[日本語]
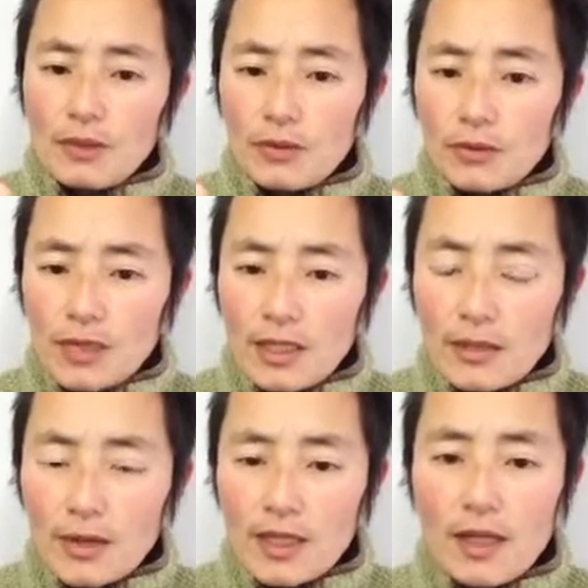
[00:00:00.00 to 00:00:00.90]
その
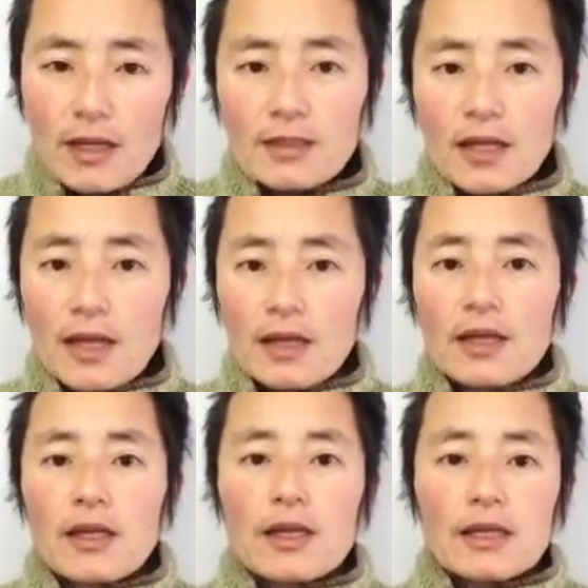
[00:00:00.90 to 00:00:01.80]
種はやがて
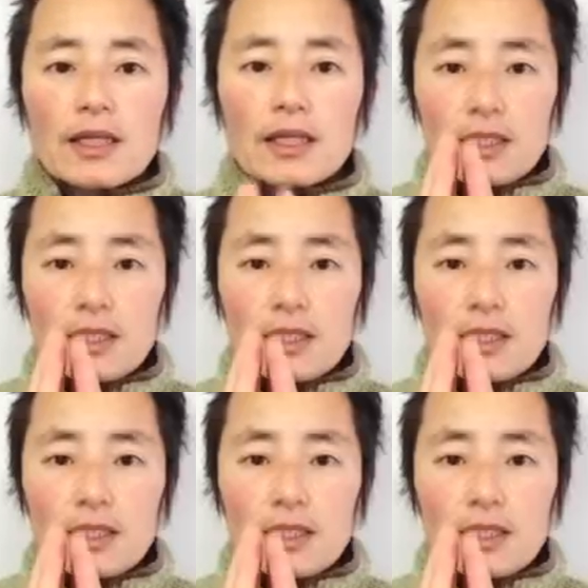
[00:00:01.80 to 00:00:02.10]
木